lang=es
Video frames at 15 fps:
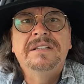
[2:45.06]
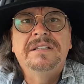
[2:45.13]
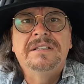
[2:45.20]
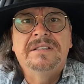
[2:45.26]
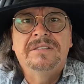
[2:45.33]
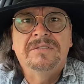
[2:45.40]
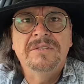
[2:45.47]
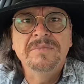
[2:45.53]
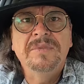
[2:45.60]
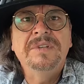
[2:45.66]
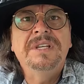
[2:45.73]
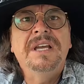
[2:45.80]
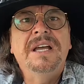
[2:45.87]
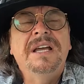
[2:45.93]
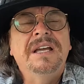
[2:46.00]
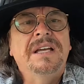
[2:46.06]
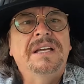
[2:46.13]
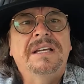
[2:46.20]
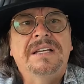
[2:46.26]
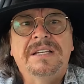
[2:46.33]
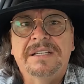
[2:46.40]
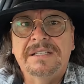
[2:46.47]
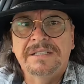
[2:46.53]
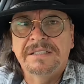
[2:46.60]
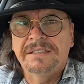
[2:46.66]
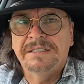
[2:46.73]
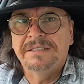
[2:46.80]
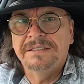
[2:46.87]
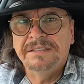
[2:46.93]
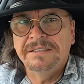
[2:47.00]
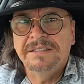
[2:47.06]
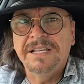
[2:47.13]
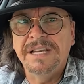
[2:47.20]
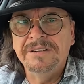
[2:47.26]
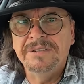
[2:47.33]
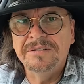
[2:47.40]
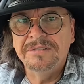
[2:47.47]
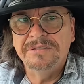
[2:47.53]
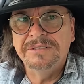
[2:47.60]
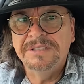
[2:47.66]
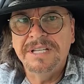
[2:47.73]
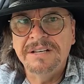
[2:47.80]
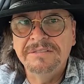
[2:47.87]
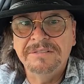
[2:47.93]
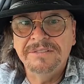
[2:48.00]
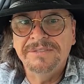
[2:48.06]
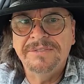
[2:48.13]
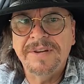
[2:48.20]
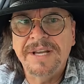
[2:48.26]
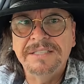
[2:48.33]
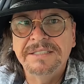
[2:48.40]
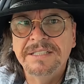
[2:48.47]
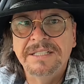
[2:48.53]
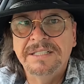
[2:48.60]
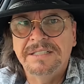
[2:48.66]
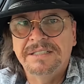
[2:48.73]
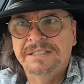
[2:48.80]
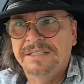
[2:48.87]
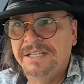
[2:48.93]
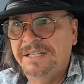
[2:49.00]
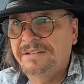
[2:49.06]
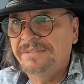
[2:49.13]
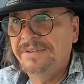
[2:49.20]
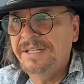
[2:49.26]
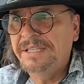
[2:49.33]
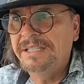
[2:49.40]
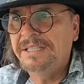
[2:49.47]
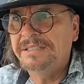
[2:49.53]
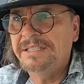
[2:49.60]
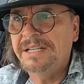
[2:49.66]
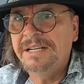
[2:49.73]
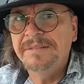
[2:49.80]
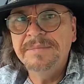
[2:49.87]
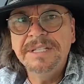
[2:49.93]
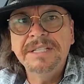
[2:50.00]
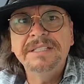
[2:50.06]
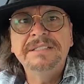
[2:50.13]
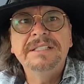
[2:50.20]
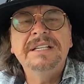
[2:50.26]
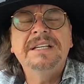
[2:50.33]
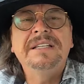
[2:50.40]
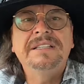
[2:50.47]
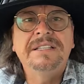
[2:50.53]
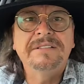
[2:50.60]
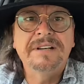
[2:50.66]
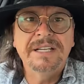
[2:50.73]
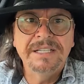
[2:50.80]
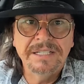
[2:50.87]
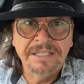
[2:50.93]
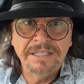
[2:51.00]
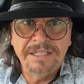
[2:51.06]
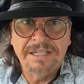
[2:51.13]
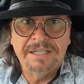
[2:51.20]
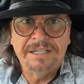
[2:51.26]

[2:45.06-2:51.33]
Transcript: cómo ya, ya, no, ya no es fácil que ofendas a la milicia y te vayan a dejar.